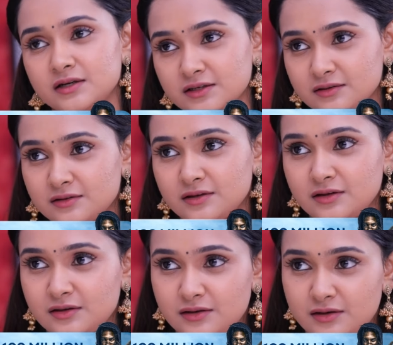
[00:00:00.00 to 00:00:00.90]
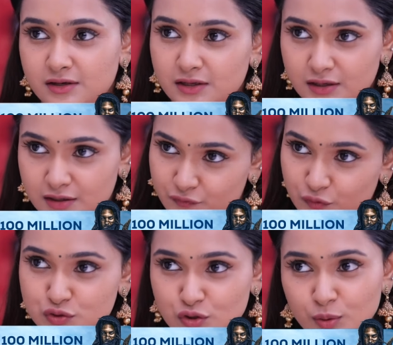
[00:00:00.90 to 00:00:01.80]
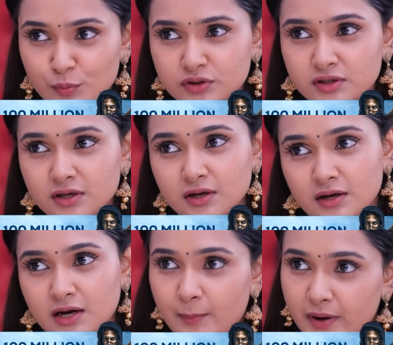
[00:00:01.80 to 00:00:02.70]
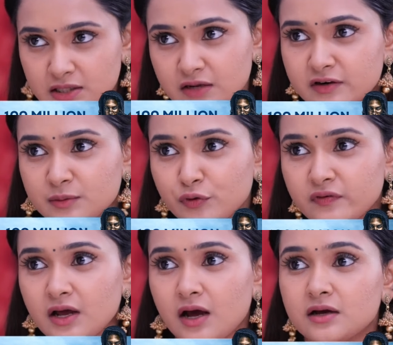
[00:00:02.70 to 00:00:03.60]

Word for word: ஆண்டி நீங்க இவ்ளோ சொல்லும் போது நான் பாதிலே விட்டுட்டு